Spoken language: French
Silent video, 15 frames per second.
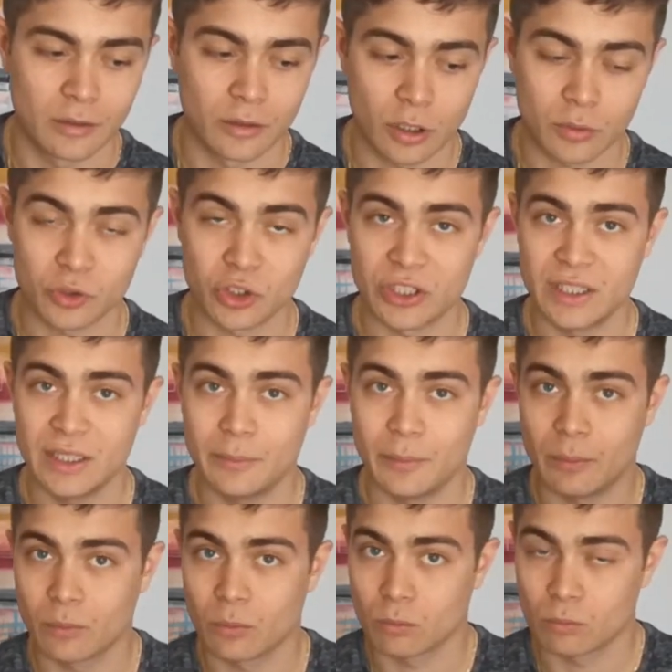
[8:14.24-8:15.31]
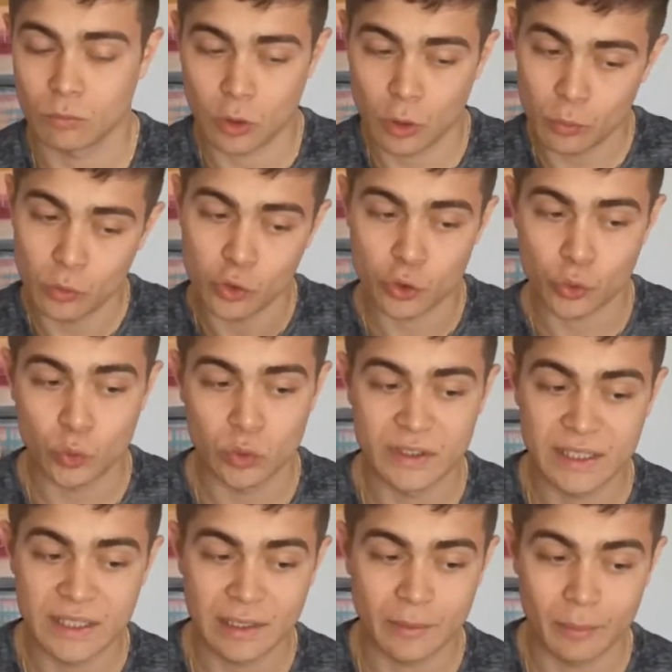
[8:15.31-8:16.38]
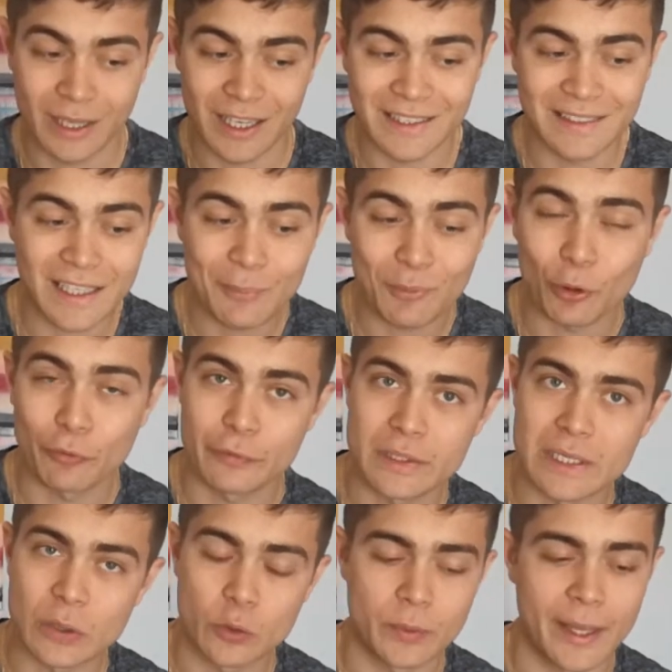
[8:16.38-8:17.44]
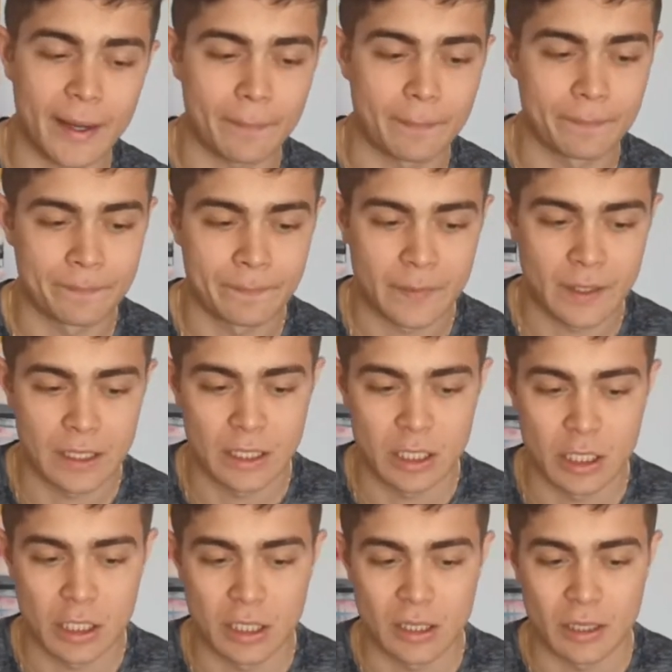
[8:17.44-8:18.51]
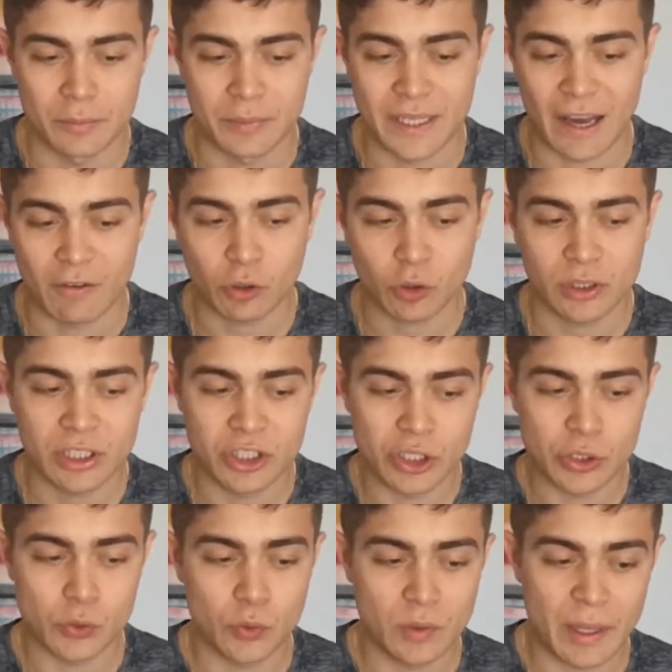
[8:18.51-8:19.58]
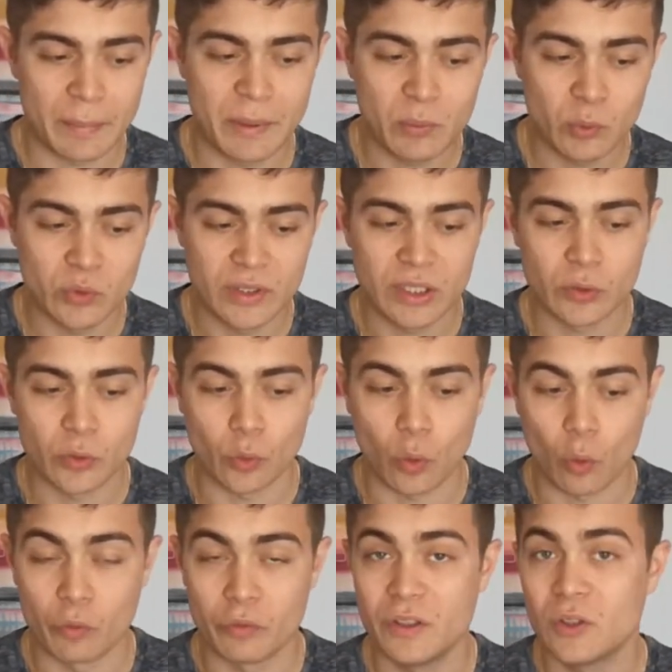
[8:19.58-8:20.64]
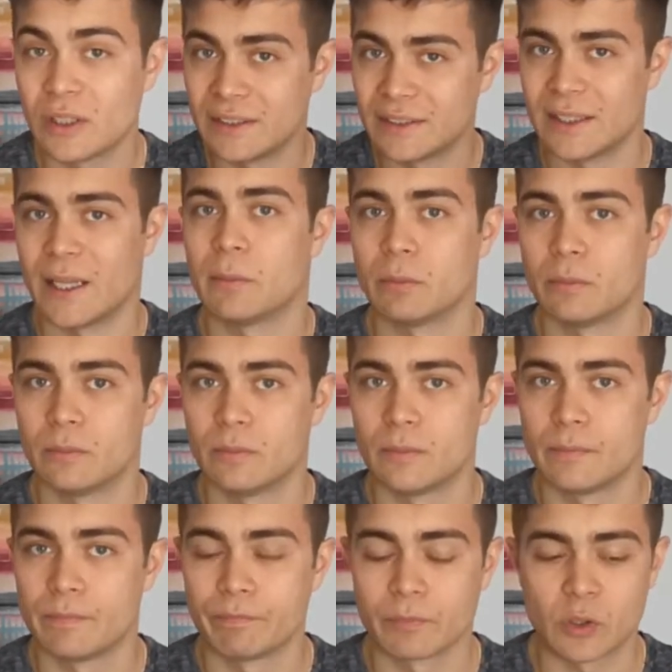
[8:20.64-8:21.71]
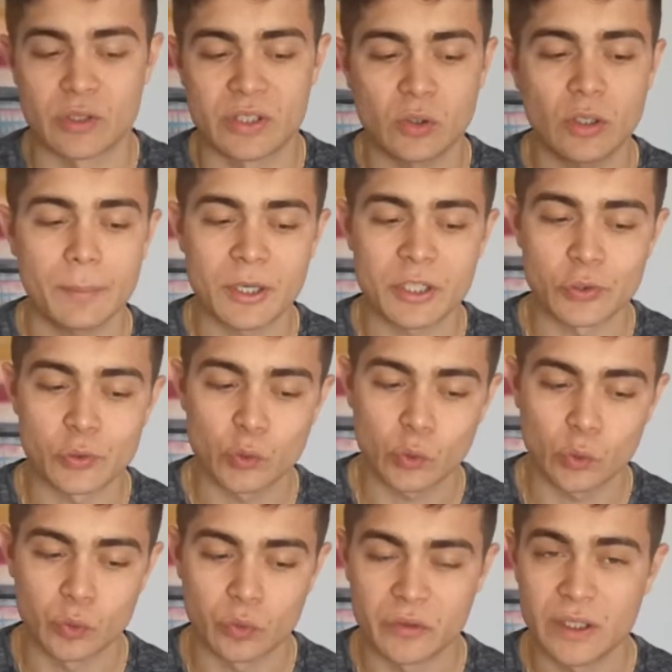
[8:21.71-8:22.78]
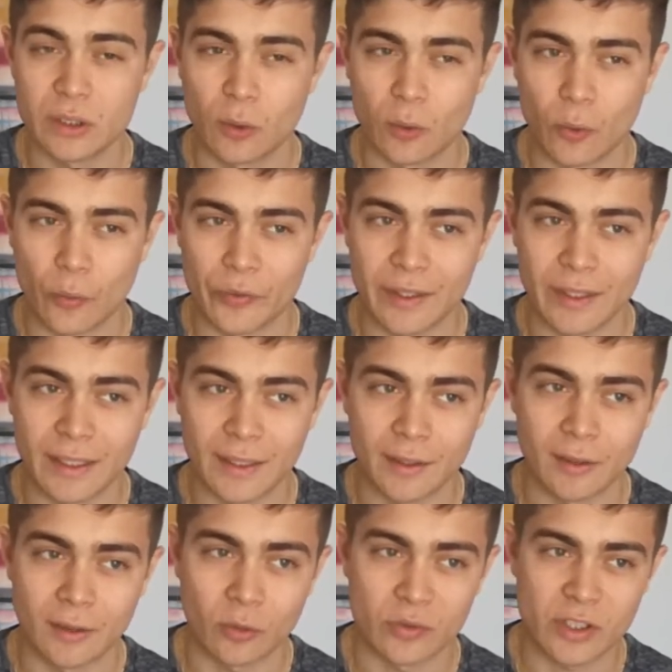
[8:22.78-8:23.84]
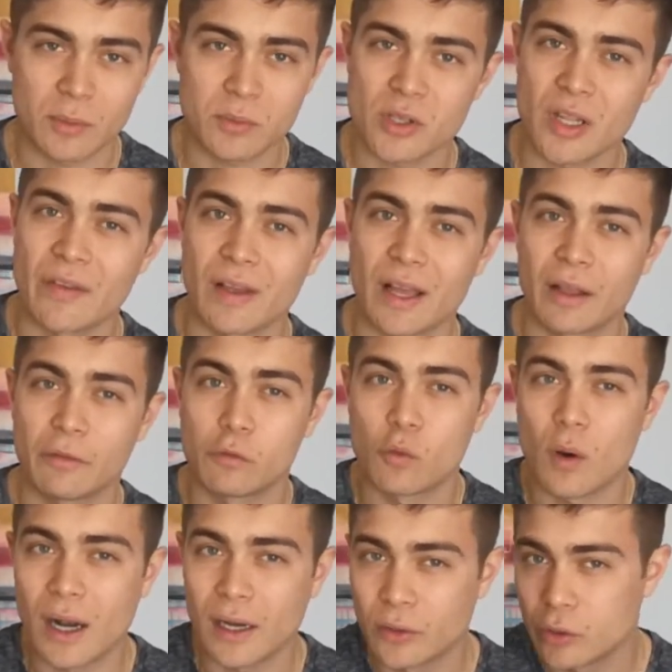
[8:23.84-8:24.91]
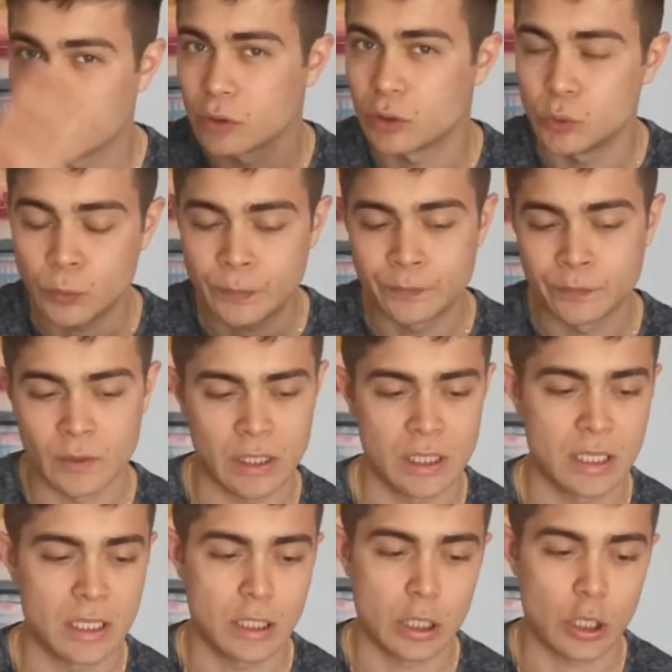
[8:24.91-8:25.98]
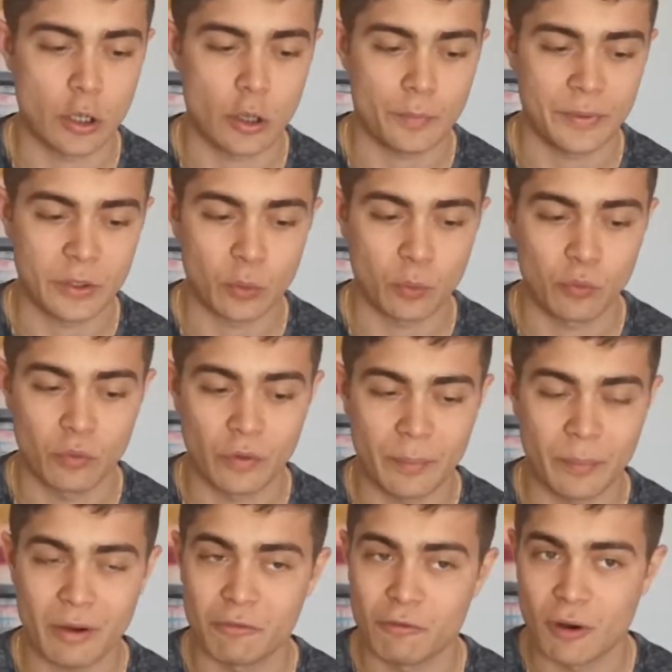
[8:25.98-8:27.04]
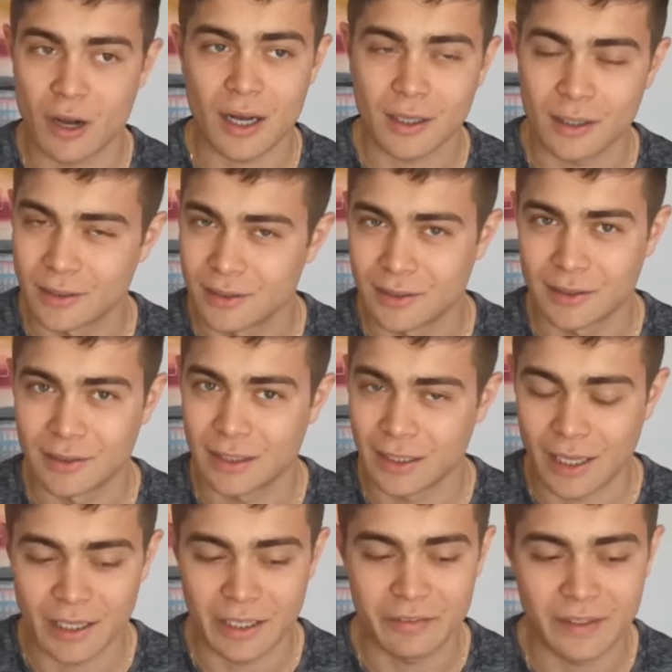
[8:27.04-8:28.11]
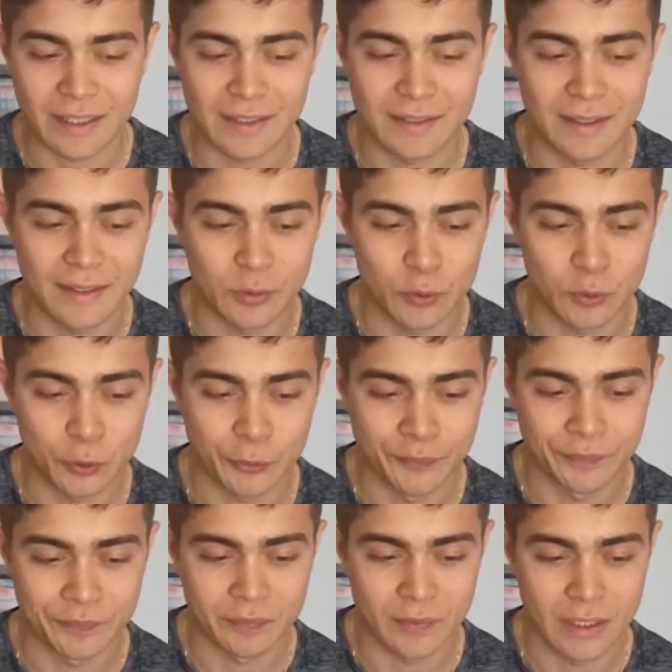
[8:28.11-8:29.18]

comme j'ai dit, bah, comme Jean nous le dit, bah, les ténèbres refusent la lumière. Puis avant de connaître Jésus, la Bible nous dit qu'on vit dans les ténèbres que si on n'a pas Jésus dans nos, vies, on est, c'est comme si on avait un voile devant nous, euh, puis qu'on ne pouvait pas voir la, les vérités de Dieu.